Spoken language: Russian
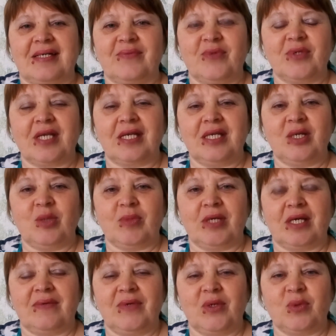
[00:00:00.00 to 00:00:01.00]
Вот они у
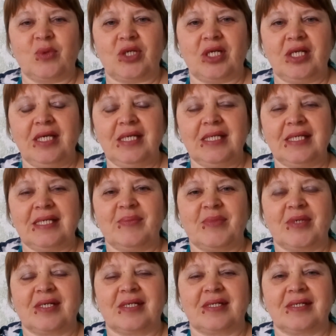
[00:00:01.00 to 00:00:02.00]
меня две ученицы,
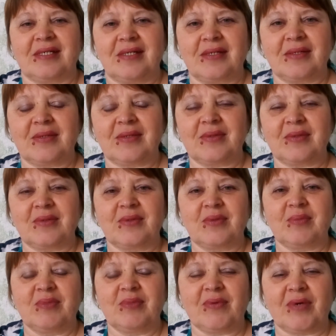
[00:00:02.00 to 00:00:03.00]
мы,
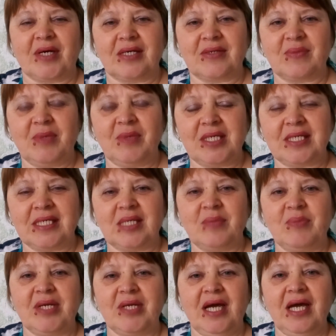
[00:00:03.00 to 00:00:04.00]
э, бывает, вместе
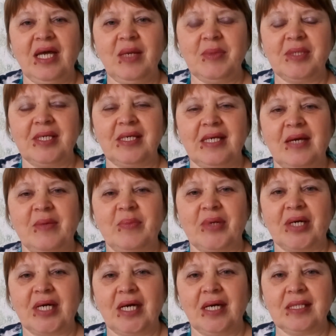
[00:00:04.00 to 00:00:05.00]
собираемся, я им
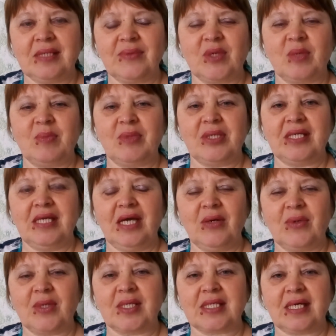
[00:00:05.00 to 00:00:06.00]
показываю,
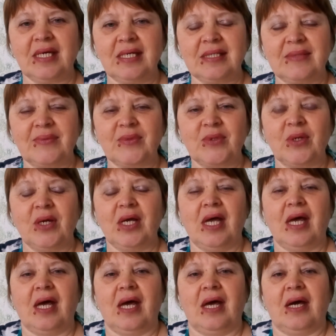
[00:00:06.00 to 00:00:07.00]
объясняю, рассказываю,
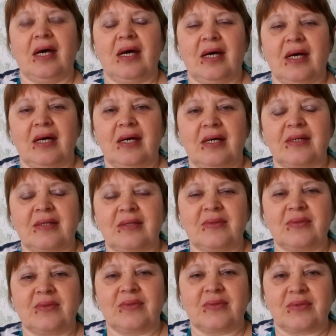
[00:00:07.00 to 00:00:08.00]

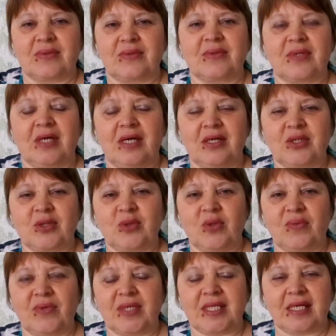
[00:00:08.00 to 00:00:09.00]
э, как
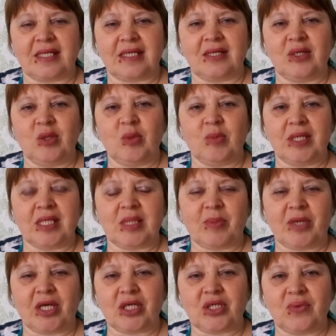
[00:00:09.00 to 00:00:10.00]
что вязать. Они у меня
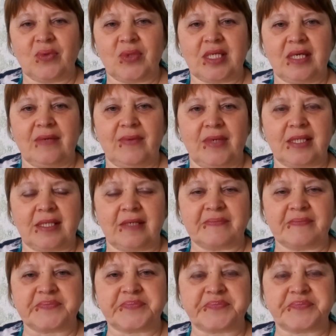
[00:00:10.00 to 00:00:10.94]
спрашивают совета.